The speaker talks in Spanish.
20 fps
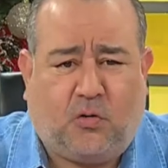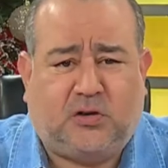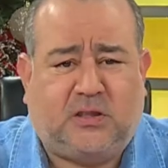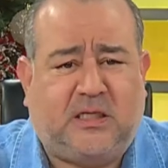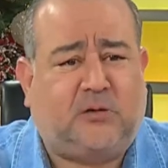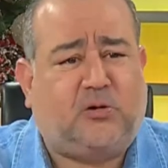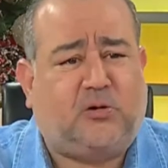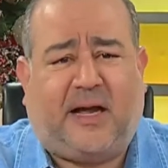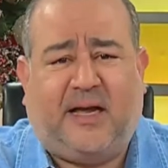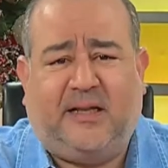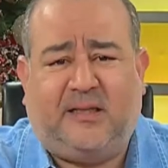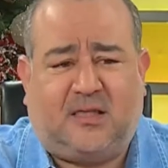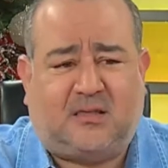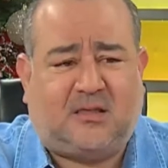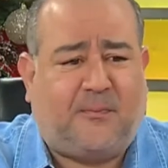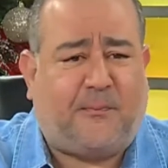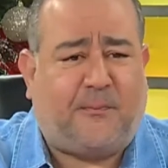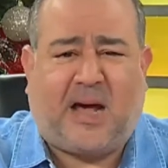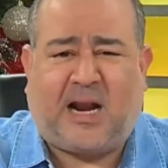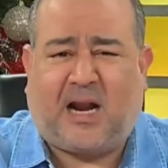conciertos, la gente
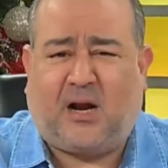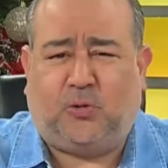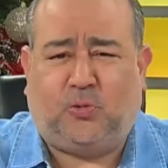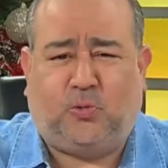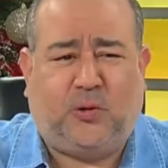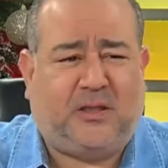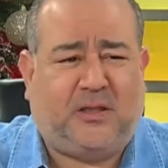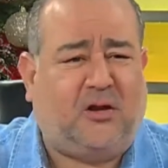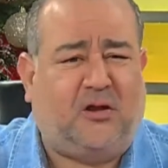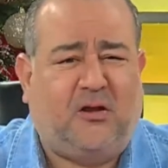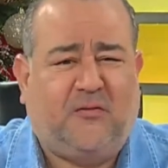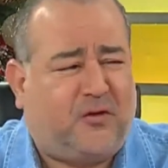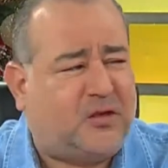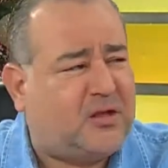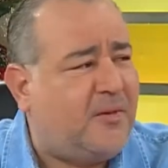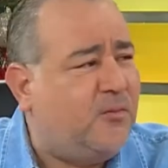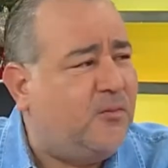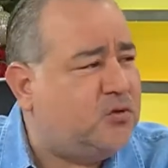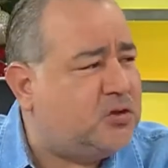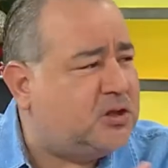se para, los turistas lo
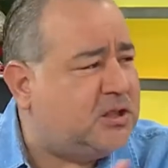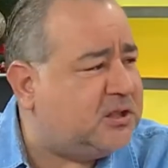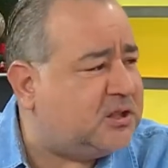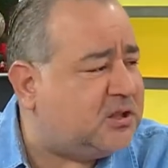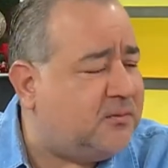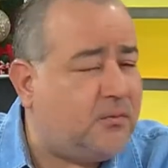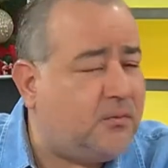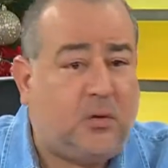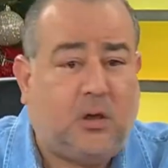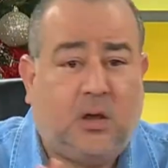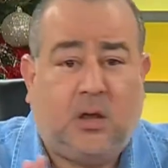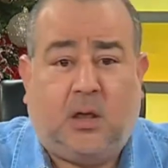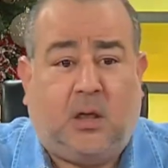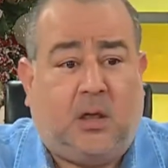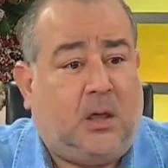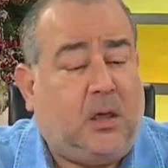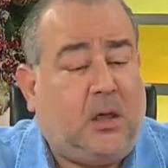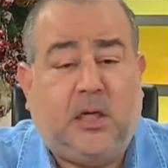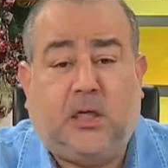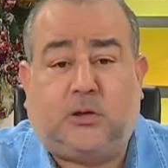disfrutan muchísimo.
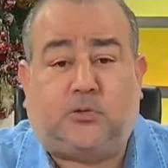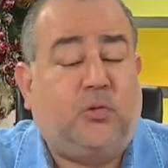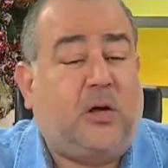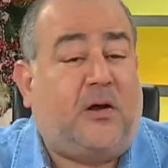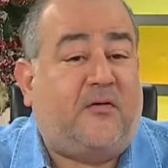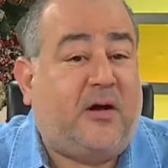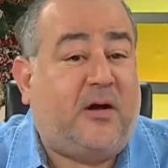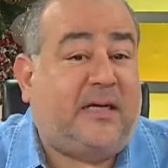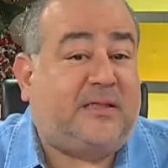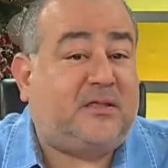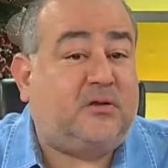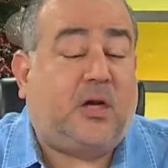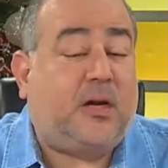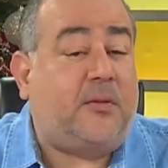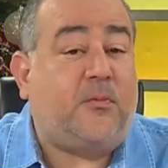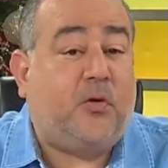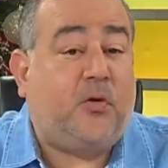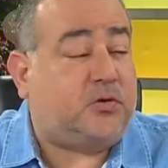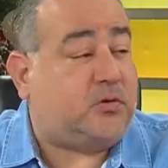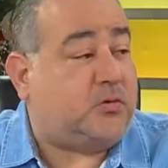Y es un ejercicio
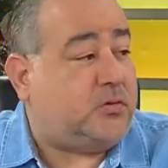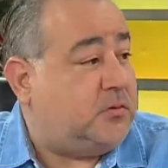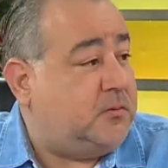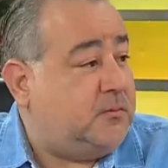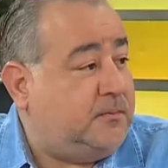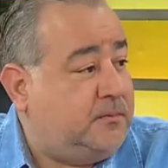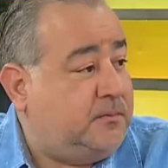hermoso.